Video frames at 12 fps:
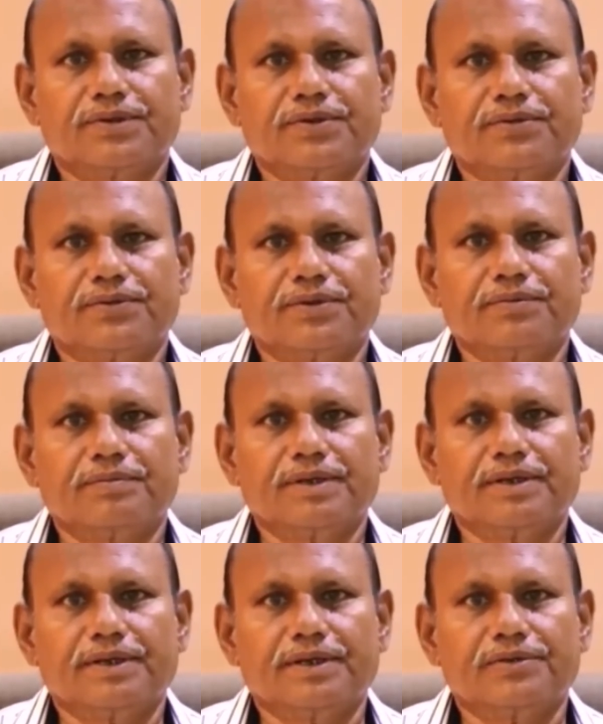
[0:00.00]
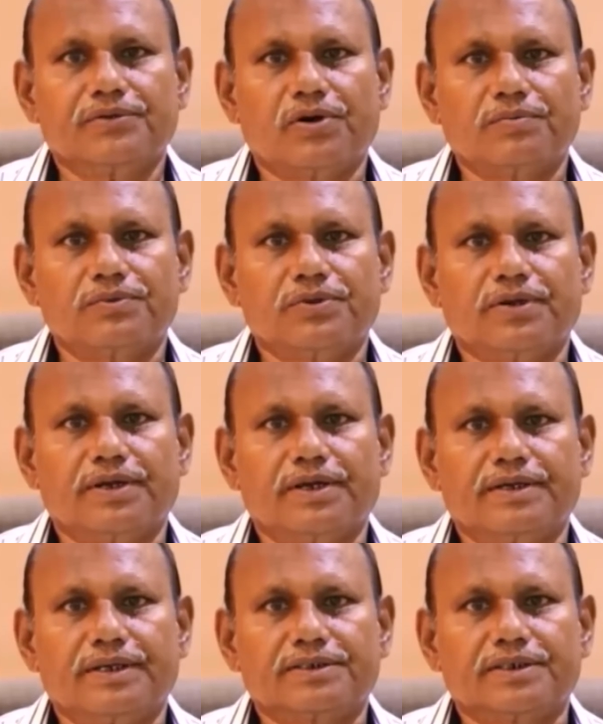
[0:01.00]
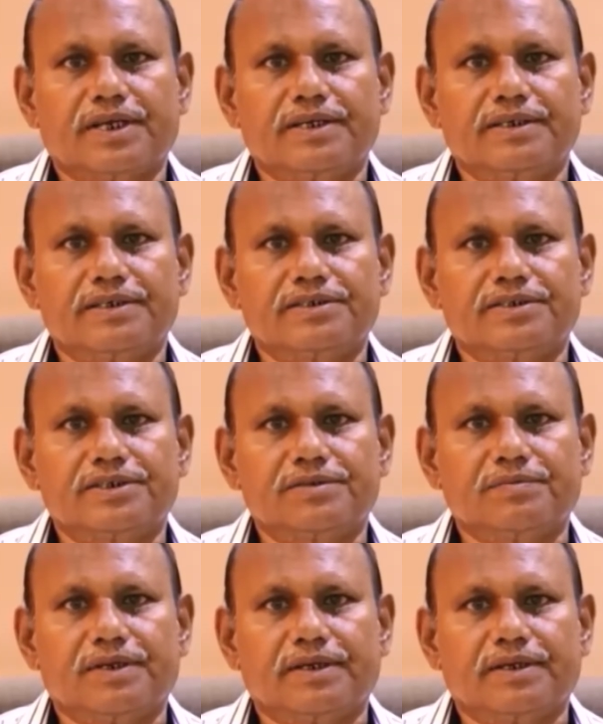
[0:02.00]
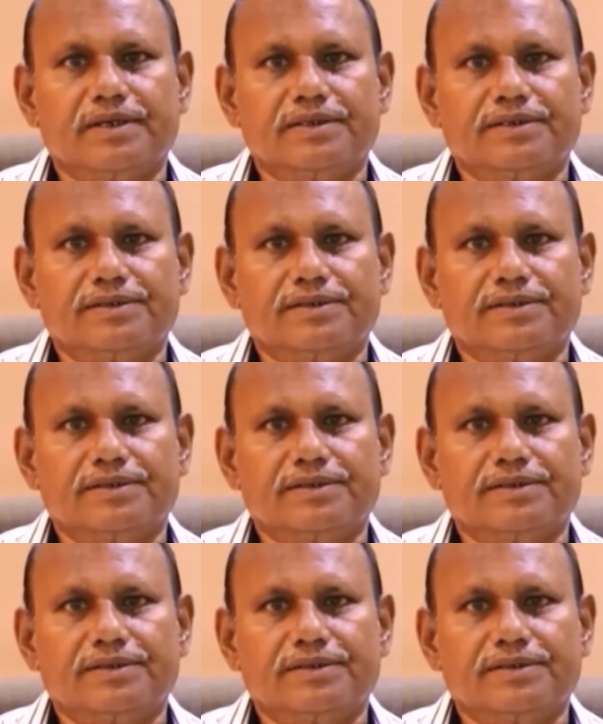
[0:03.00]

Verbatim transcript: क्योंकि मेरी जॉब जो है टेक्सटाइल इंडस्ट्रीज़ में लग गई